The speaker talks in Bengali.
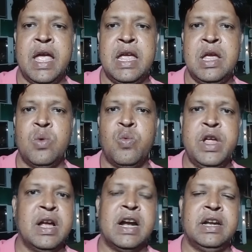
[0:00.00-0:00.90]
এই
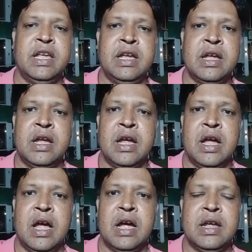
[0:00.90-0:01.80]
উইঙ্গারটি
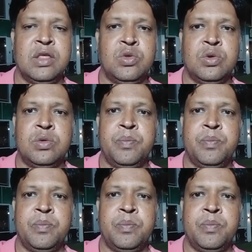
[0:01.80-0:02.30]
কিন্তু